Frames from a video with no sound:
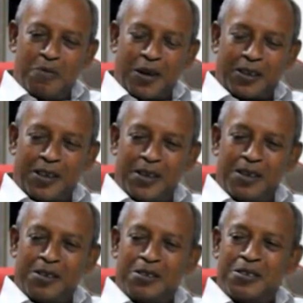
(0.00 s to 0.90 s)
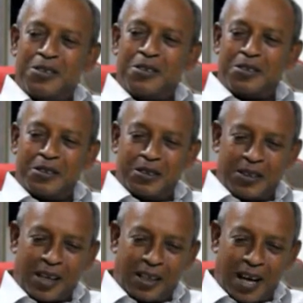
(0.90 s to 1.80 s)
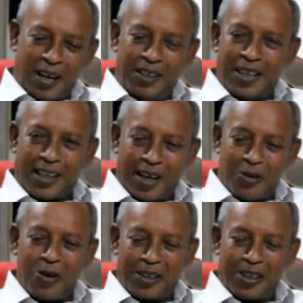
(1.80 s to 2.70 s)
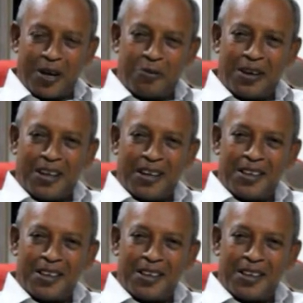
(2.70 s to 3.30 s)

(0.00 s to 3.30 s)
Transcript: পাশের যা খালি জায়গাগুলোতে আমরা